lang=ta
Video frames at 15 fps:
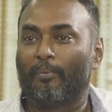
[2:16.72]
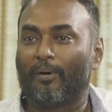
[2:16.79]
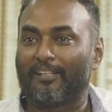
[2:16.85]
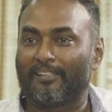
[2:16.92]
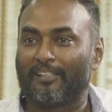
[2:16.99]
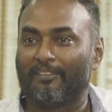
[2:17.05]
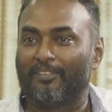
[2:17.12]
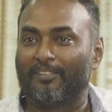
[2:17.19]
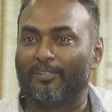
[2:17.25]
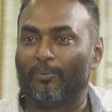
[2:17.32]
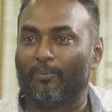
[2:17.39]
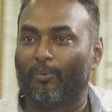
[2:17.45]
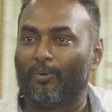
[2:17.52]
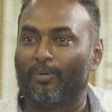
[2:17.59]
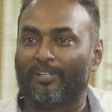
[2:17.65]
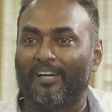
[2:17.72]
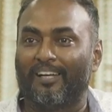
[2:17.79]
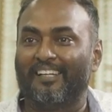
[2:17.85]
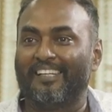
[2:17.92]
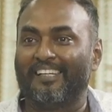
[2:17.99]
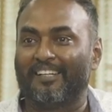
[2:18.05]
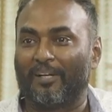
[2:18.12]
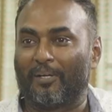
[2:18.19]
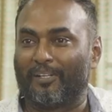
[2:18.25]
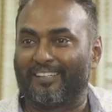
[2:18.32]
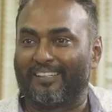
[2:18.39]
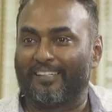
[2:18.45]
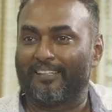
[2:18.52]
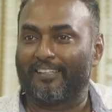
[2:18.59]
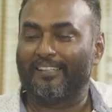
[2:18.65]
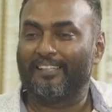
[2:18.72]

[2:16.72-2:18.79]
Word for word: பார்த்தா வந்து ஒரு கல்லையும் காணாங்க